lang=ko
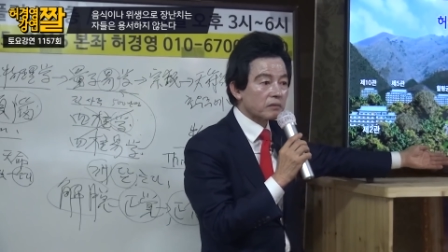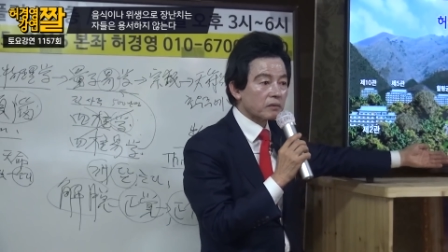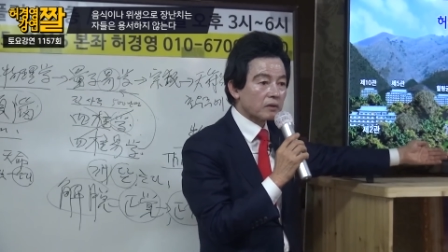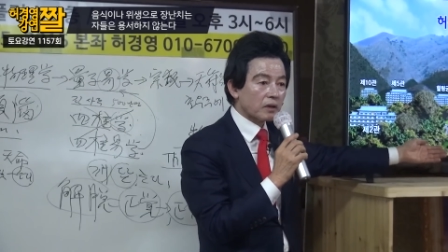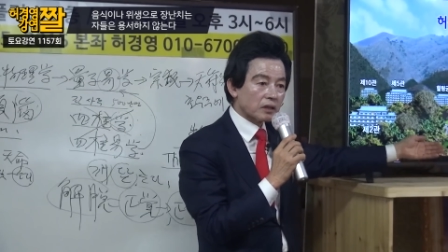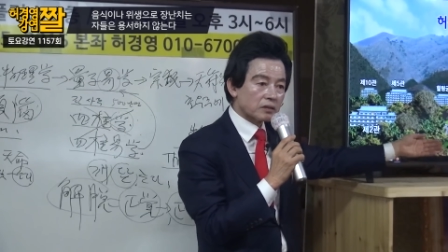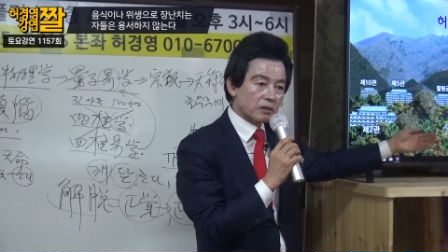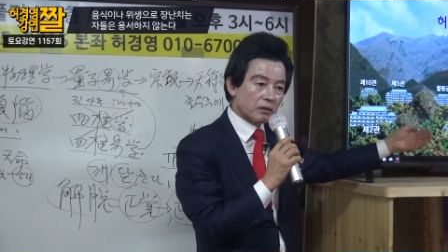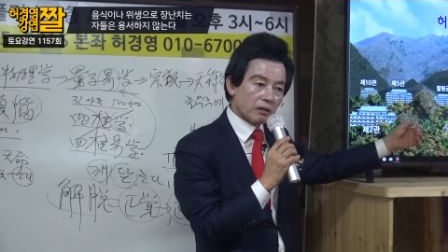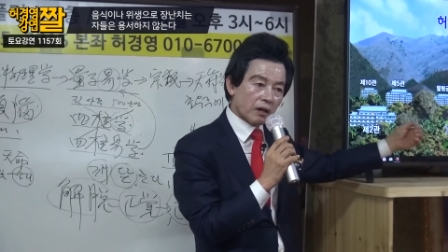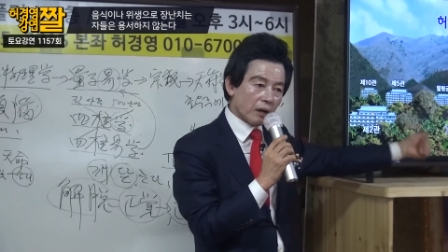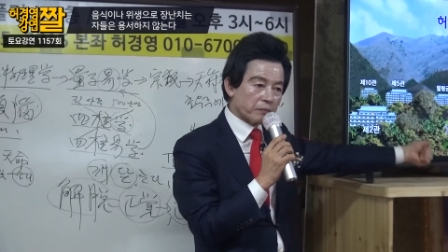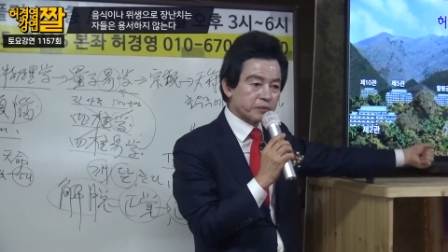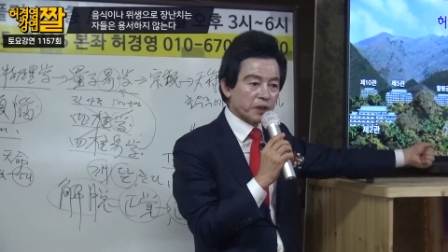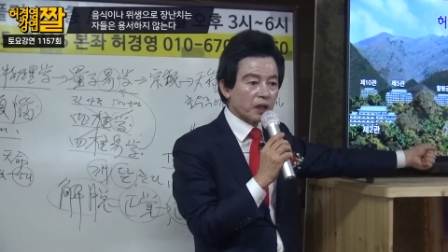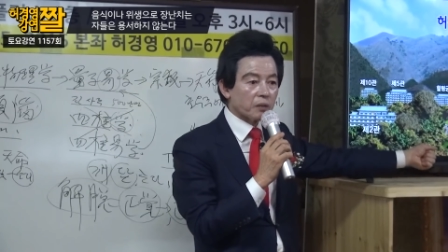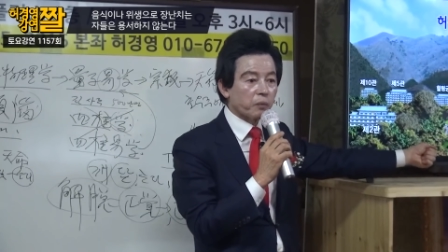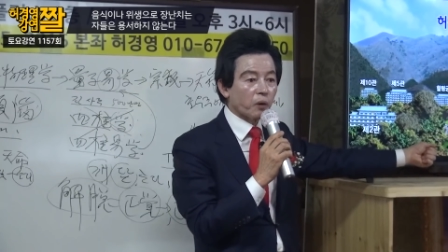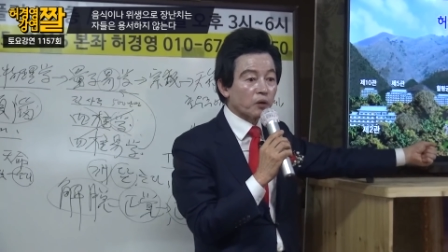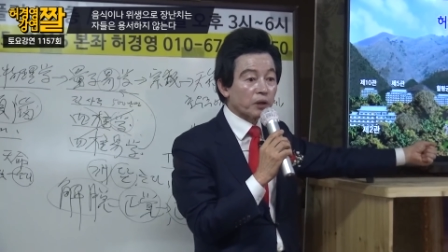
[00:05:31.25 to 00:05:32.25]
가서
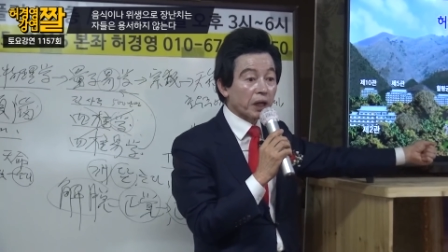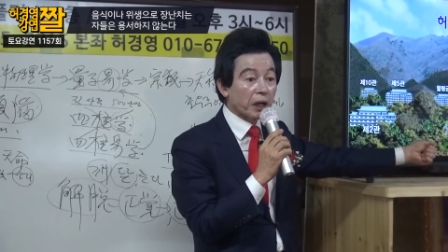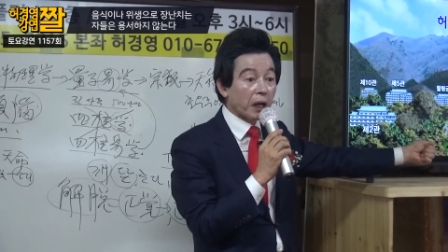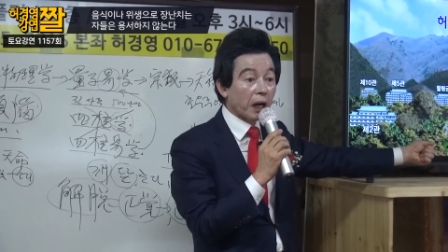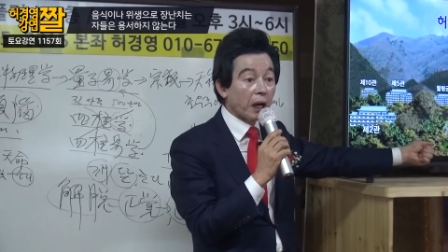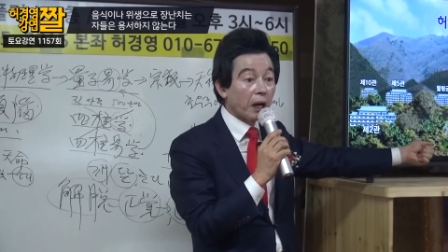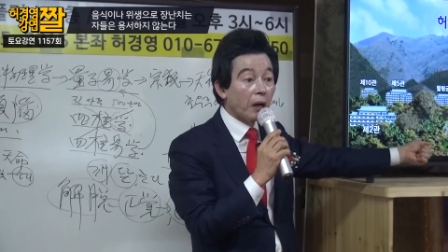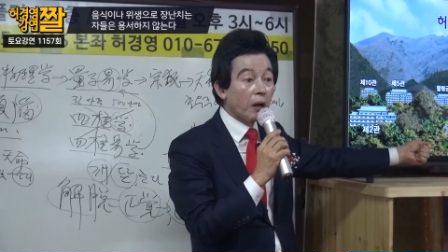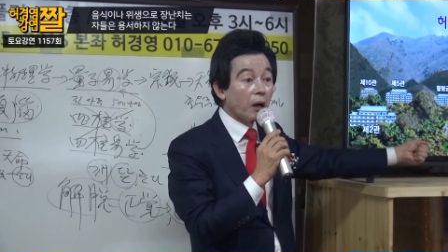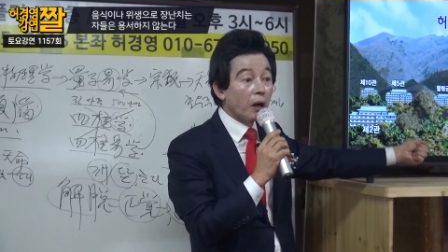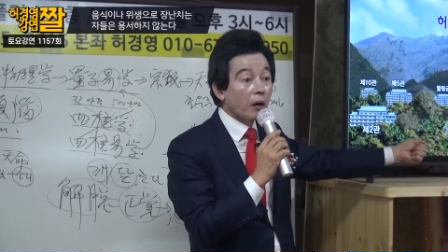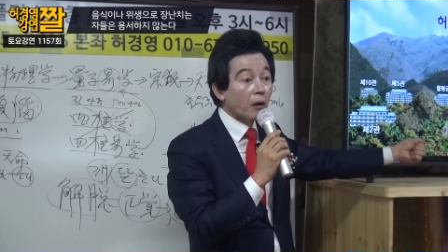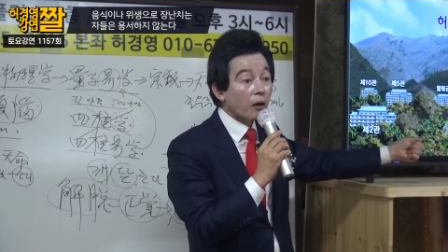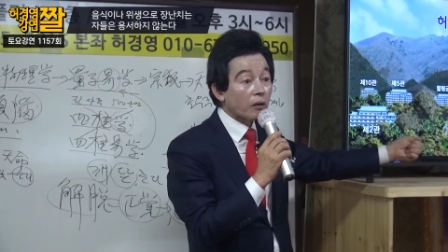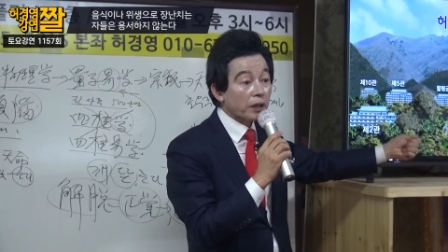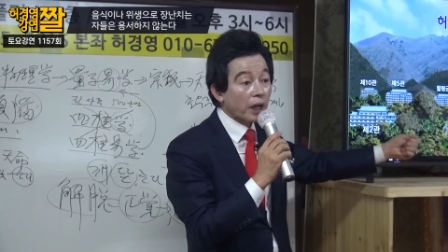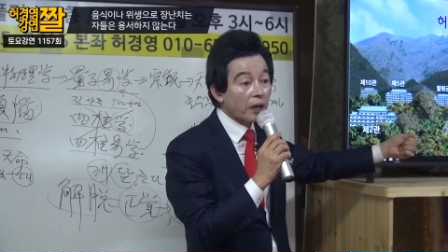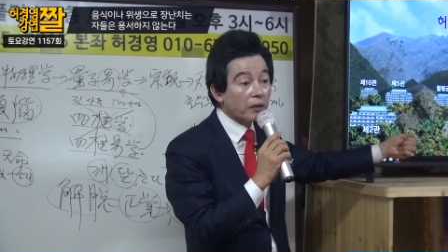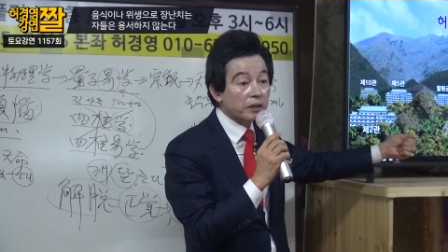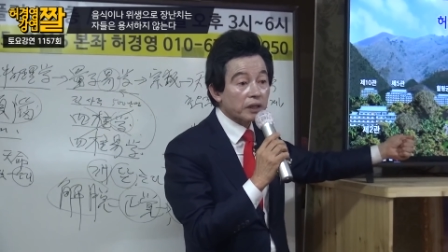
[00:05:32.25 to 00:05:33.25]
갑자기 보니까
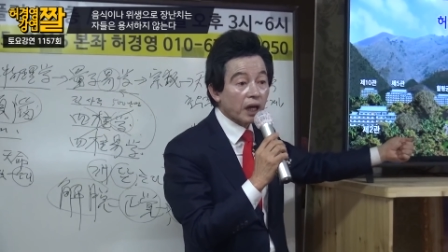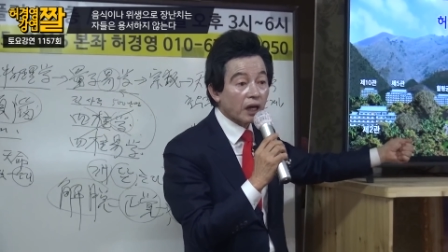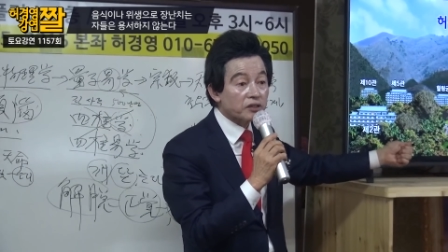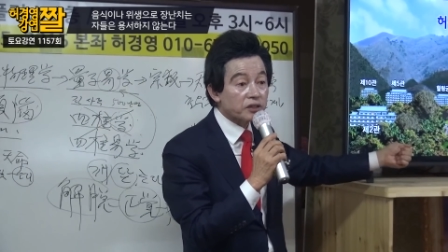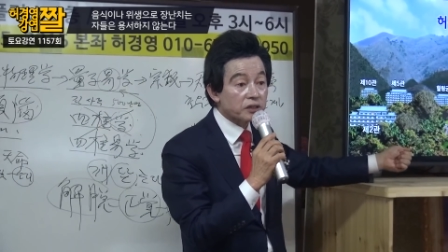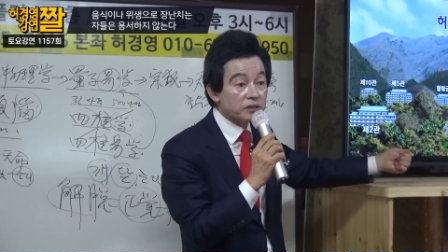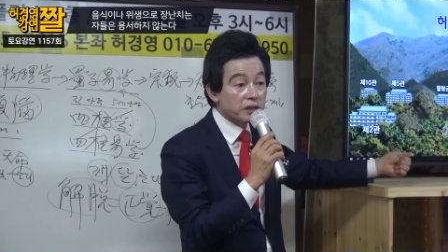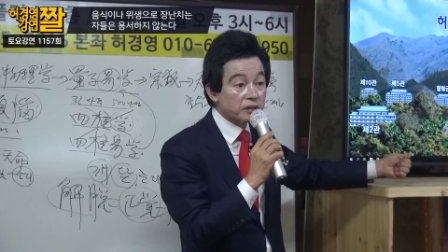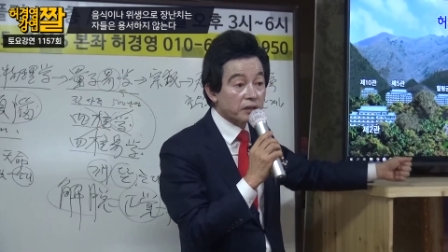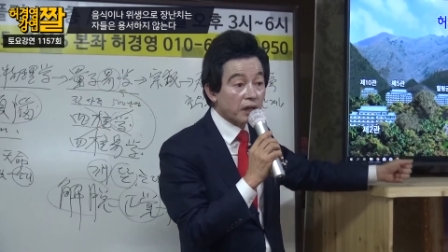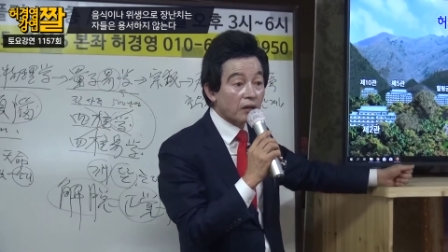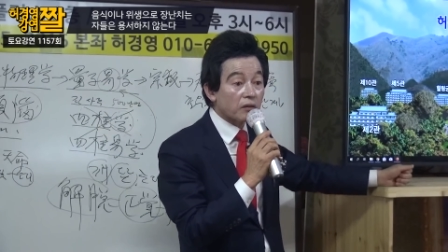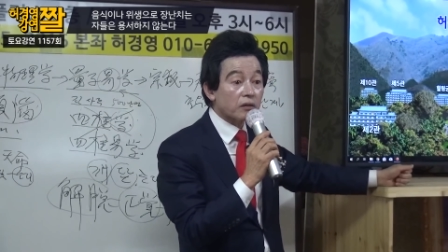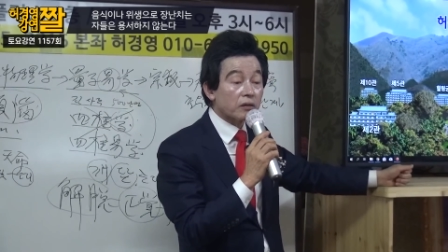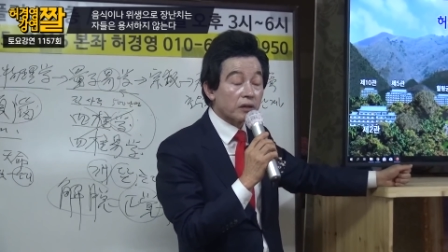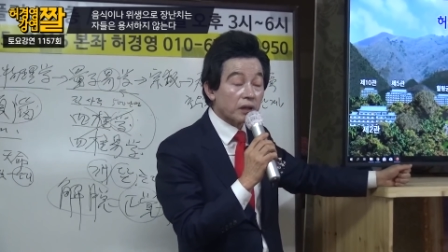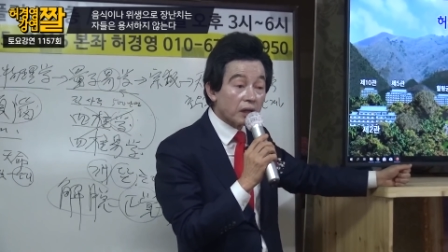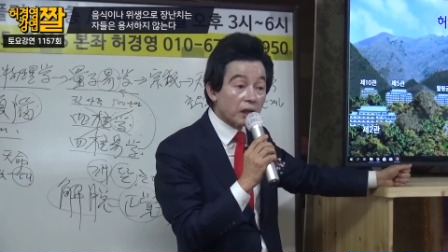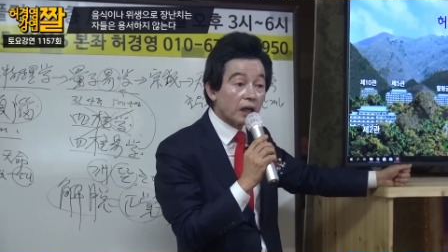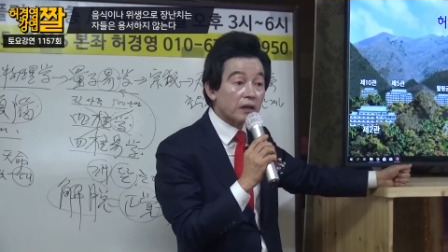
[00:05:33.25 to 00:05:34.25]
깨끗이 안 씻었다면
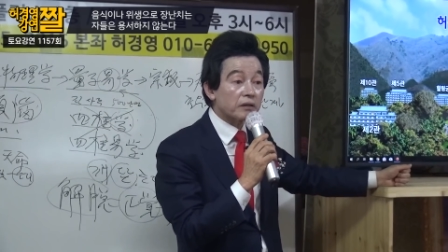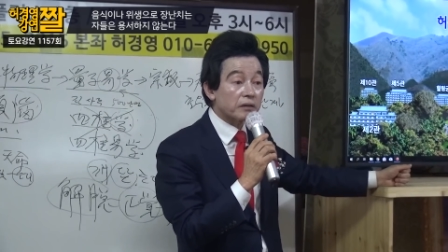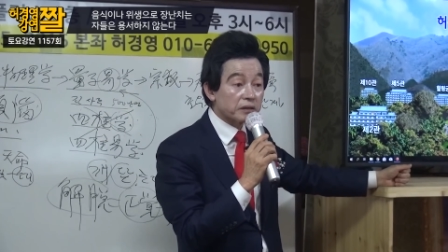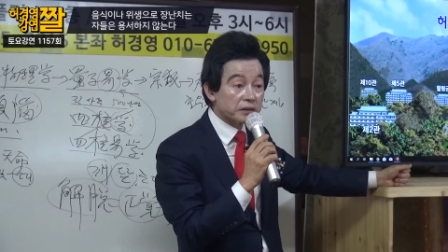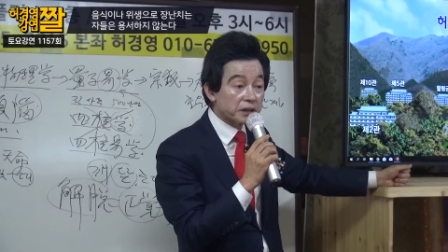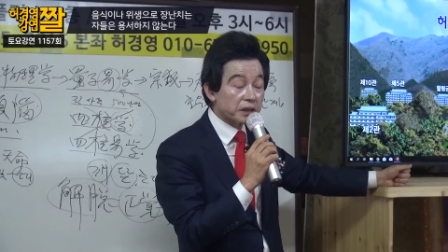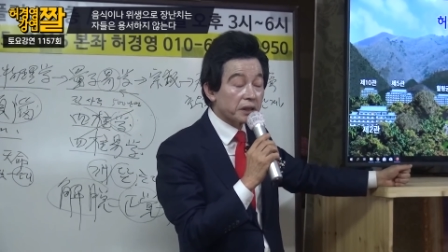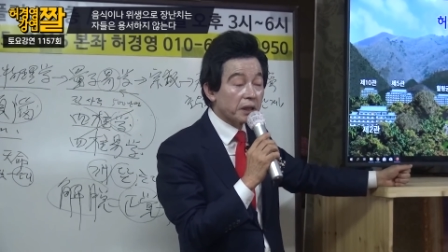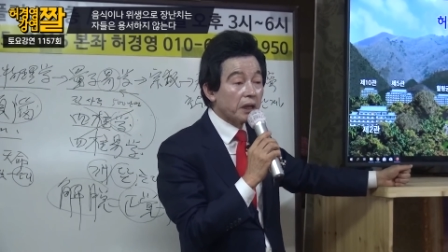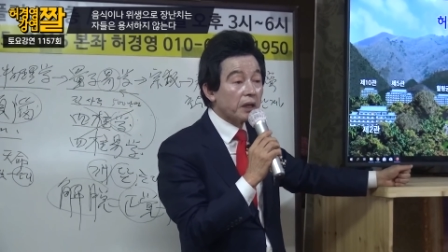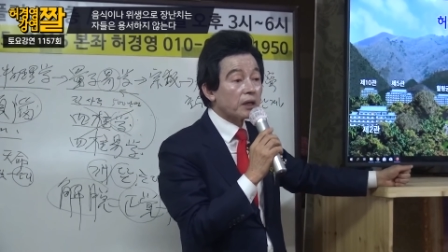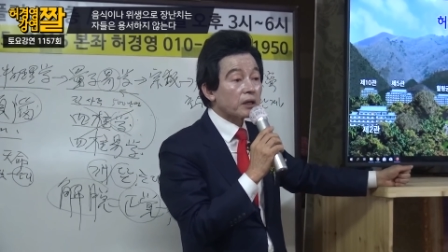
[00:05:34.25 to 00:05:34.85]
큰일 나는 거지.